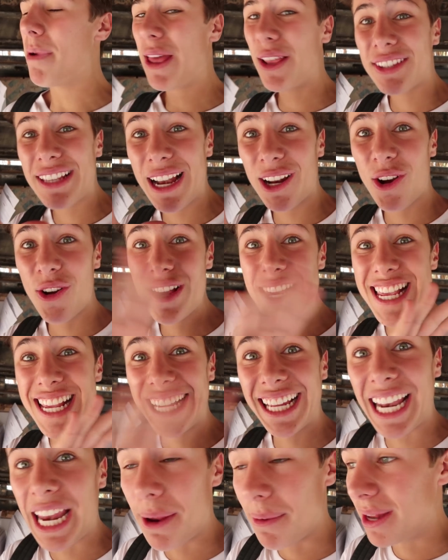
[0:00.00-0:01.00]
Pero es algo
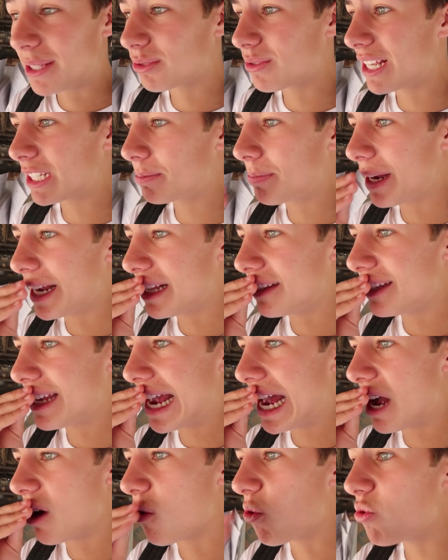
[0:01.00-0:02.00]
increíble, es una
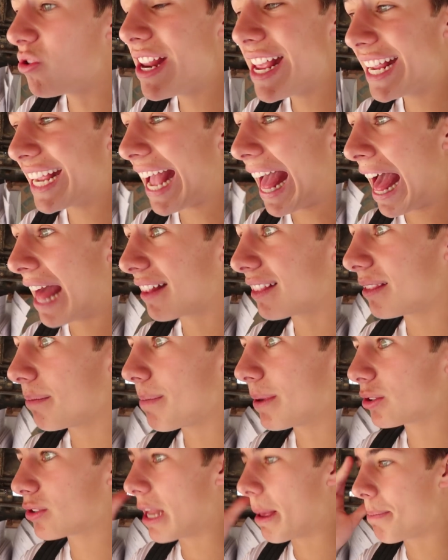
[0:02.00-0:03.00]
experiencia única,
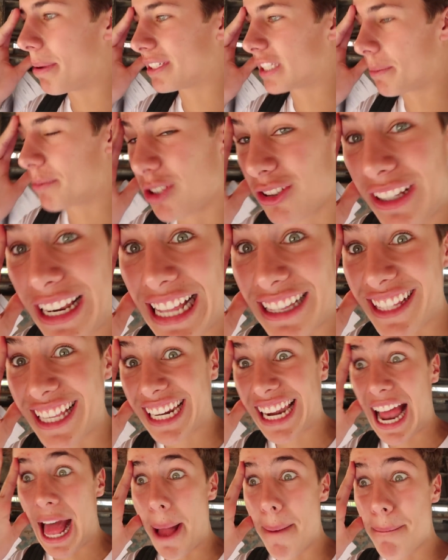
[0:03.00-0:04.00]
es una percepción de la
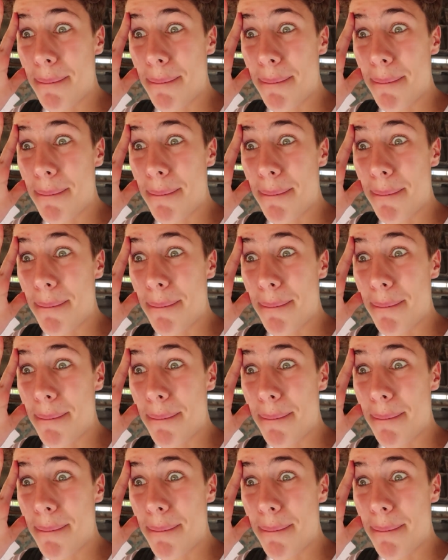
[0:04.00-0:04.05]
tierra